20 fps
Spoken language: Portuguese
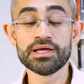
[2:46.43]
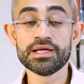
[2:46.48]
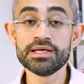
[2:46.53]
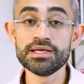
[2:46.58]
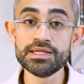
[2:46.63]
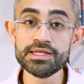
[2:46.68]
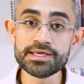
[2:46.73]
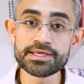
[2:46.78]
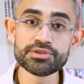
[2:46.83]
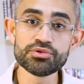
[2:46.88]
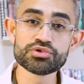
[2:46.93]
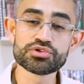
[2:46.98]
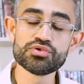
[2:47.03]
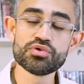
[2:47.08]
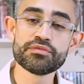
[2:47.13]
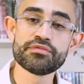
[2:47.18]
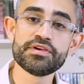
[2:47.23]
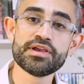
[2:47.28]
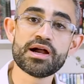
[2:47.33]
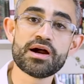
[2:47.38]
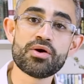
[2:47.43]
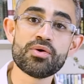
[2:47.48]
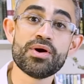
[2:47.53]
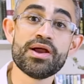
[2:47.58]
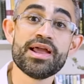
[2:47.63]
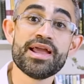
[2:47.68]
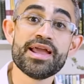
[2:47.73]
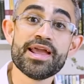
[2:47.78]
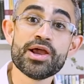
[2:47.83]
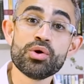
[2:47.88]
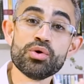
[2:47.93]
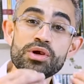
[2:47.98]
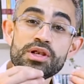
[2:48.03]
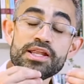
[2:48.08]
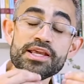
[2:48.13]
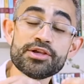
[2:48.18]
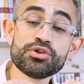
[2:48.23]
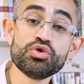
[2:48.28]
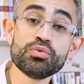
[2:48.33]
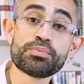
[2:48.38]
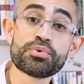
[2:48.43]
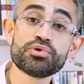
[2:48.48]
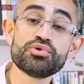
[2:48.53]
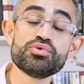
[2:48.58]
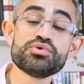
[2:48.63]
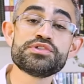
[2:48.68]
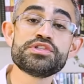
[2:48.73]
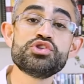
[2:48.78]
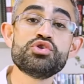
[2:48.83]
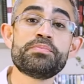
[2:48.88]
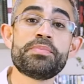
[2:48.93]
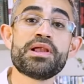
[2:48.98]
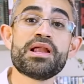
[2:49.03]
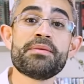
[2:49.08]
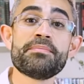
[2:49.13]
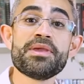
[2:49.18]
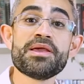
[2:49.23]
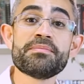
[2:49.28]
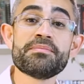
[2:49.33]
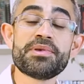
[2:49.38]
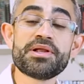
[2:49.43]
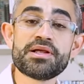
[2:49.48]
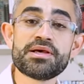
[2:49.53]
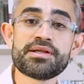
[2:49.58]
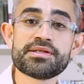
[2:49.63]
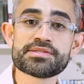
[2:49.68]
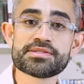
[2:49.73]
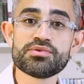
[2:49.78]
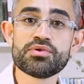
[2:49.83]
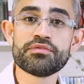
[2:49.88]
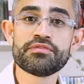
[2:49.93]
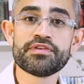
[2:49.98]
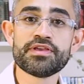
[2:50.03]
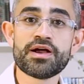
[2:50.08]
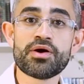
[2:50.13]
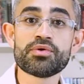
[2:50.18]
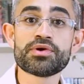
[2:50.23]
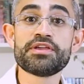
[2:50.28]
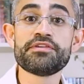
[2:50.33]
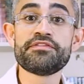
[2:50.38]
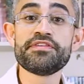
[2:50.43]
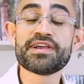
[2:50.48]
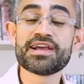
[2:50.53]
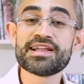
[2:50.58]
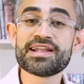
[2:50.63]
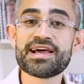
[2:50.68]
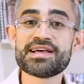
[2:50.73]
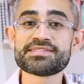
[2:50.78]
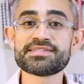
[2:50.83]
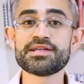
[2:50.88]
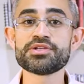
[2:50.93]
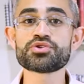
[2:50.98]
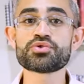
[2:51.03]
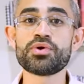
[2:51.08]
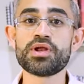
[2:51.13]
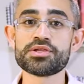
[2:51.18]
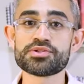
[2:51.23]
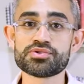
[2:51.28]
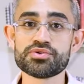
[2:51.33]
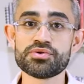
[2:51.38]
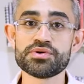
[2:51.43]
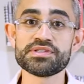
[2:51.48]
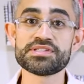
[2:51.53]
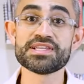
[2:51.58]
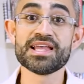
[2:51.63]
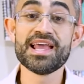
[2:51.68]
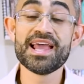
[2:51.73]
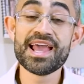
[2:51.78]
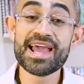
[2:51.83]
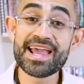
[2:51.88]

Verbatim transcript: Líquido sinovial é o líquido produzido pela membrana sinovial que fica nas articulações.